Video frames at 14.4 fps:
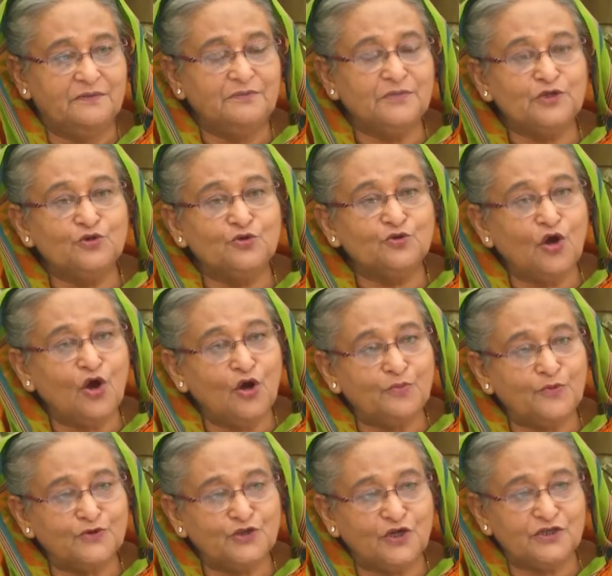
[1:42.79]
বিদ্যুৎ
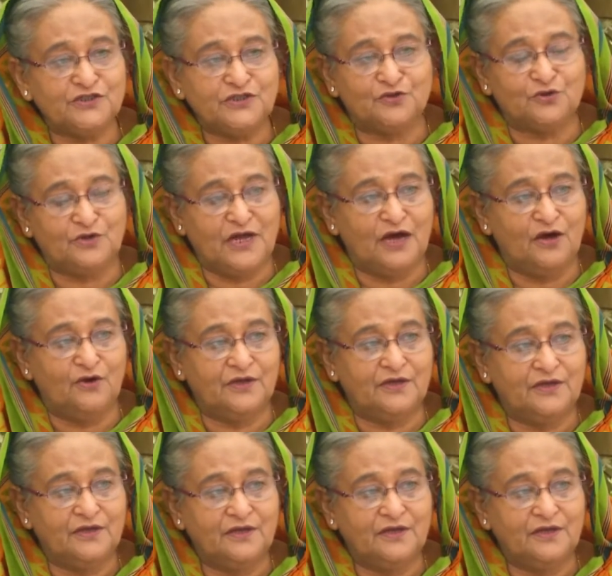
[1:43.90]
অপচয় যেন না হয়